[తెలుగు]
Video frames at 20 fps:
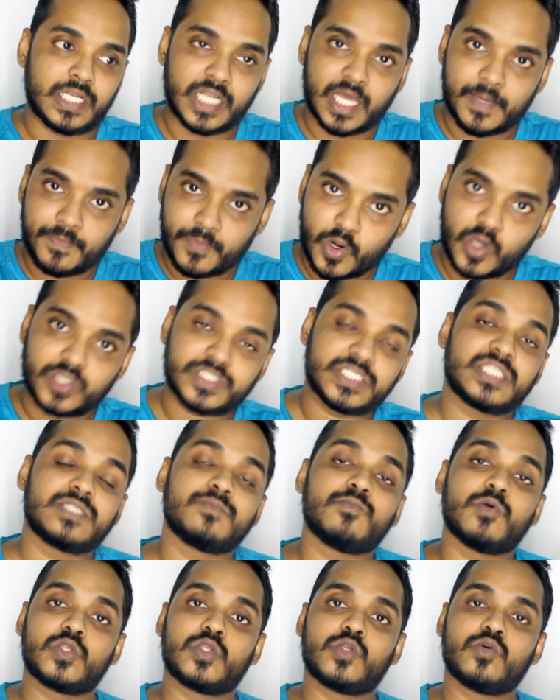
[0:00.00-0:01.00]
నా ప్రాసెస్
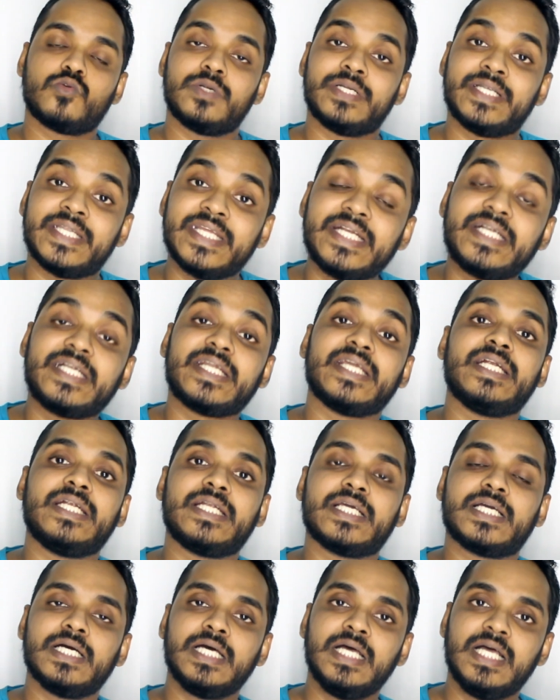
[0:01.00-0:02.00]
మొత్తం
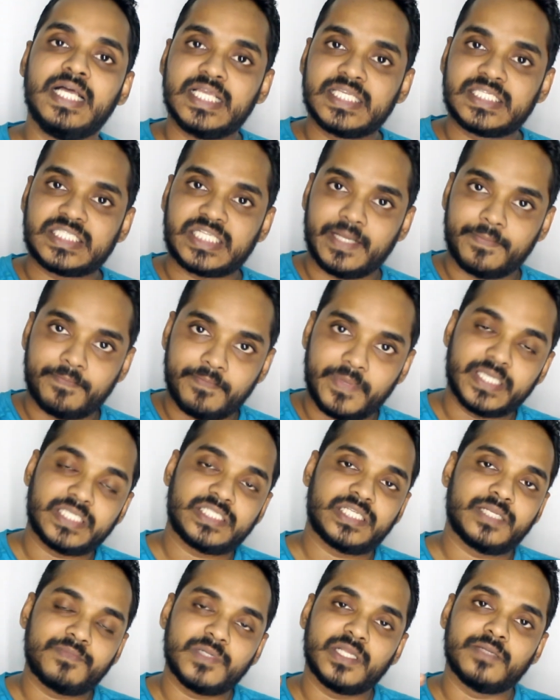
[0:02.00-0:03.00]
డీటెయిల్డ్గా స్టెప్ బై
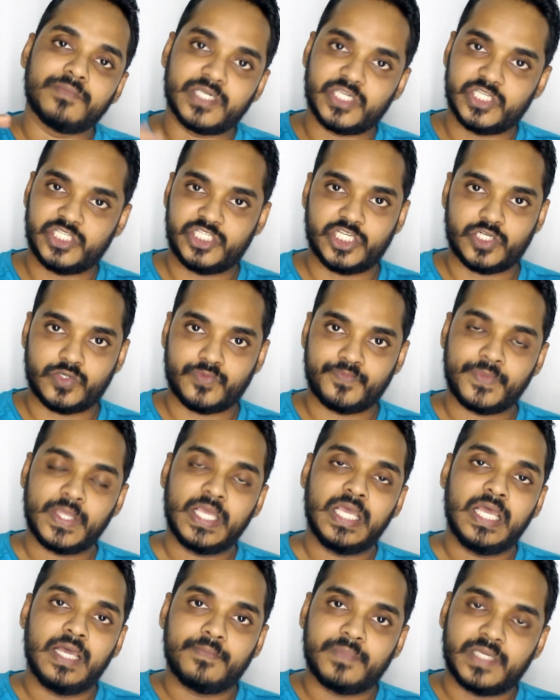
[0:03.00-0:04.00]
స్టెప్ నేను మీకు ఇచ్చాను
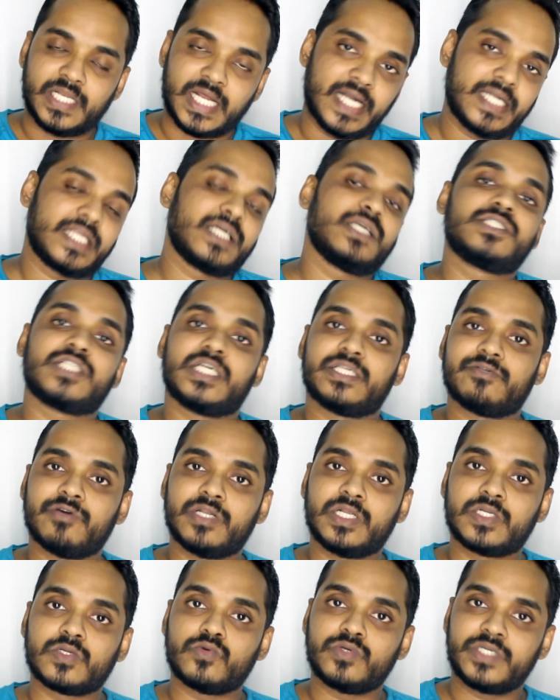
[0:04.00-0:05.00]
మీరు ఆర్టికల్
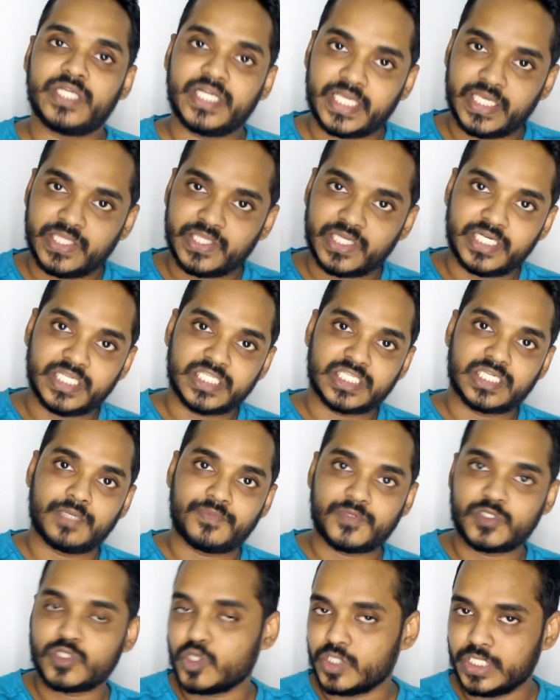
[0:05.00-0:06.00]
చదవాలనుకుంటే కింద
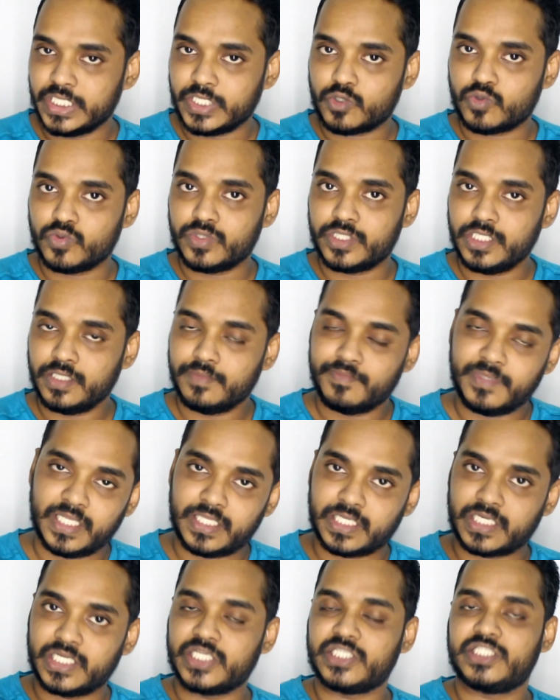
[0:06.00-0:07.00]
డిస్క్రిప్షన్లో లింక్ ఉంది మీరు
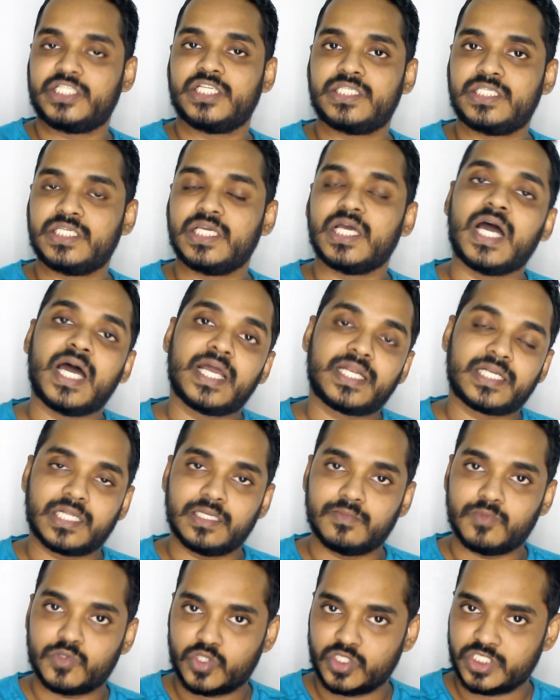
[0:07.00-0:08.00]
అది క్లిక్ చేసి
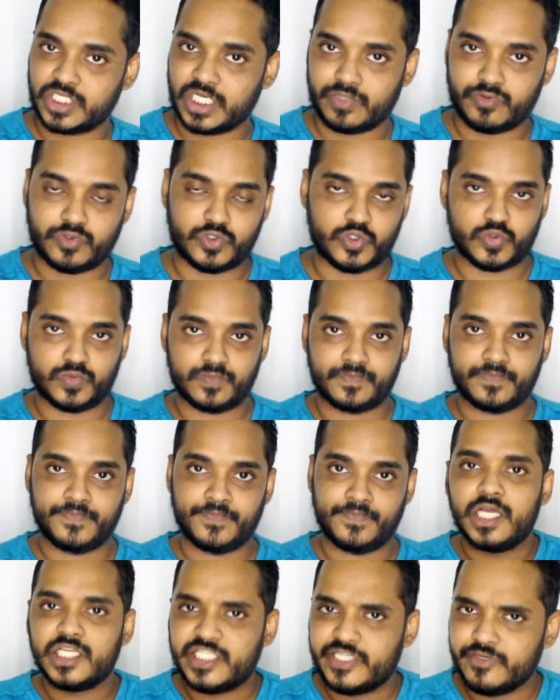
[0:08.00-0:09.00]
ఆర్టికల్ మొత్తం చదవచ్చు
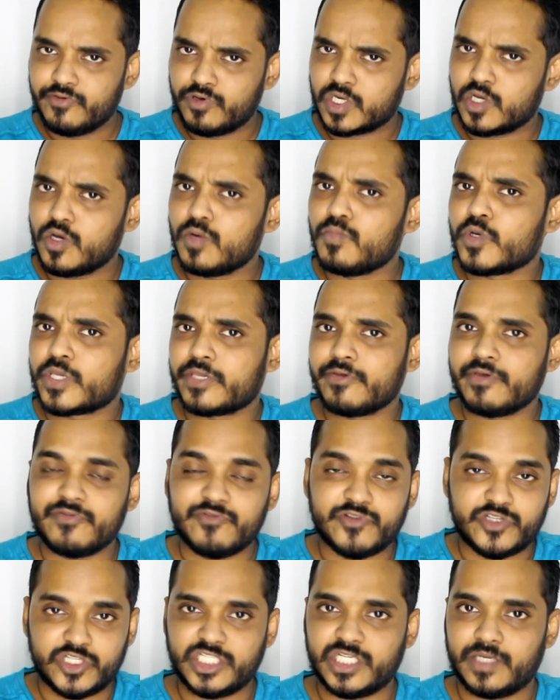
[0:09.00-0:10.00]
చివరిగా
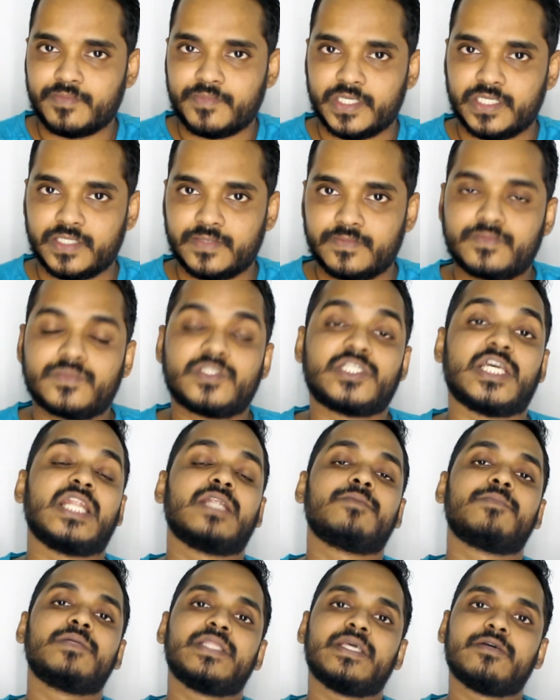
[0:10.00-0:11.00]
ముఖ్యమైన విషయం చెప్పాలి
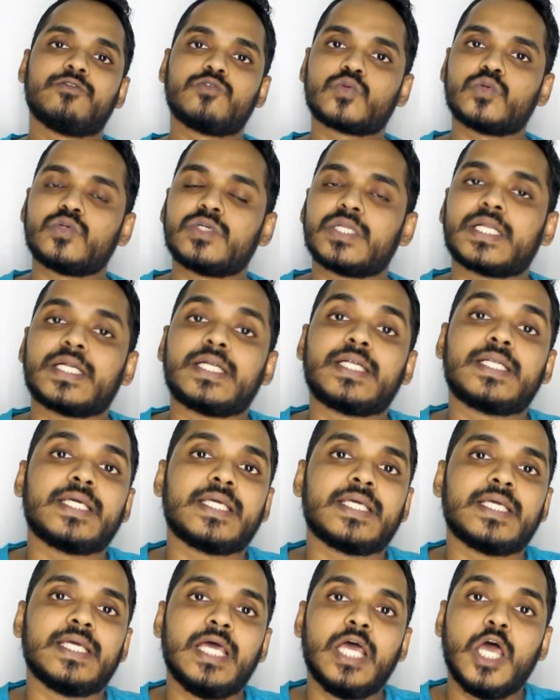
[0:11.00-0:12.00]
చాలామంది
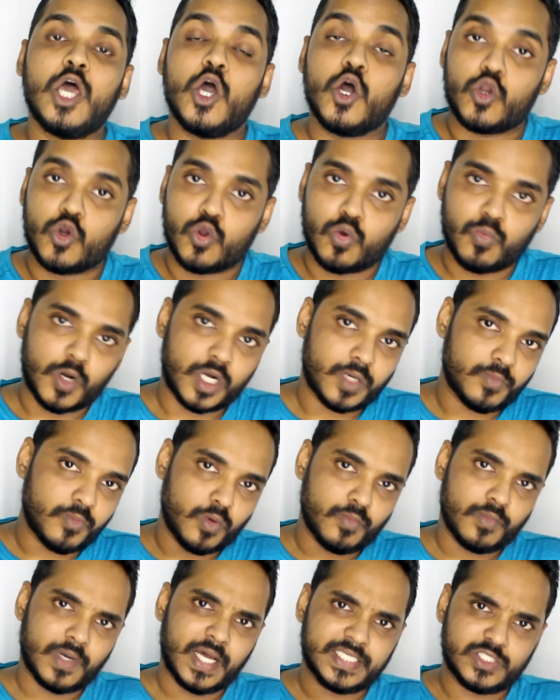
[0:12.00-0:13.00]
ఏమనుకుంటారంటే రోబోట్
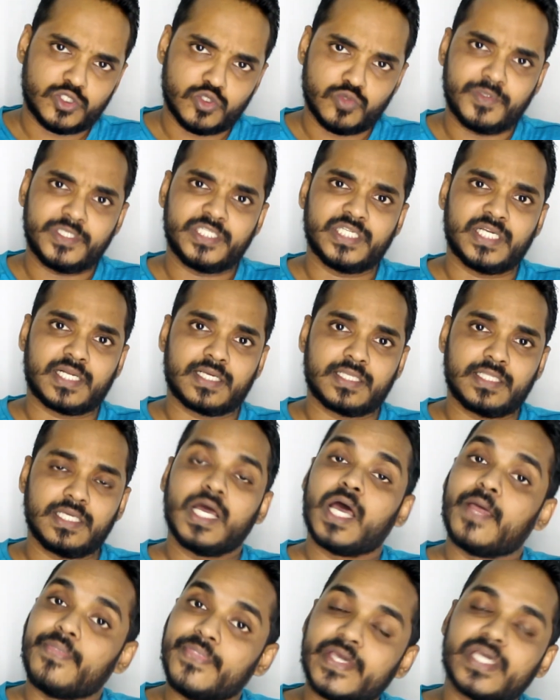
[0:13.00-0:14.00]
బొమ్మ ఆశ చూపించారు కదా
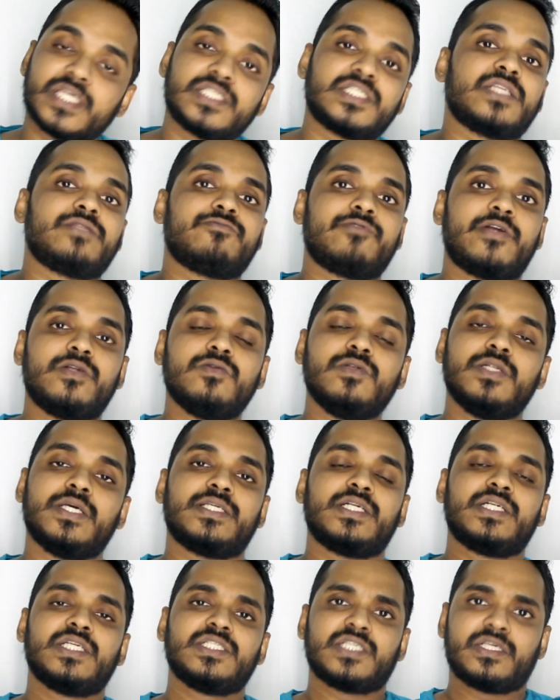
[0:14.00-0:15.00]
అందుకే చదివాడు
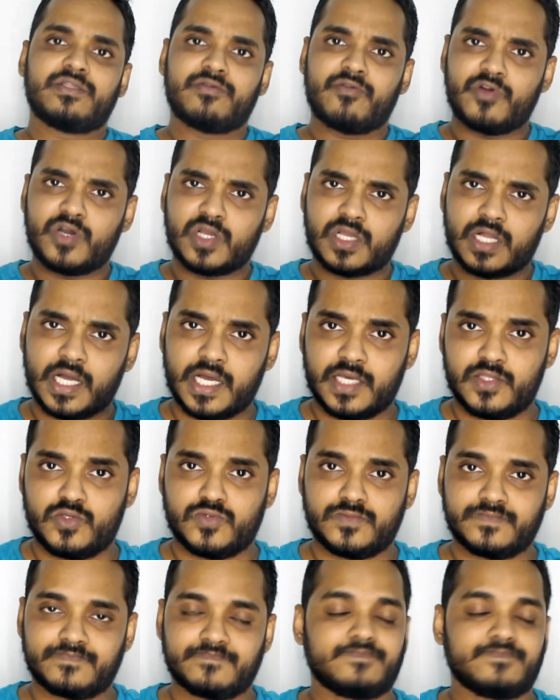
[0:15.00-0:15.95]
లేదంటే చదివేవాడు కాదు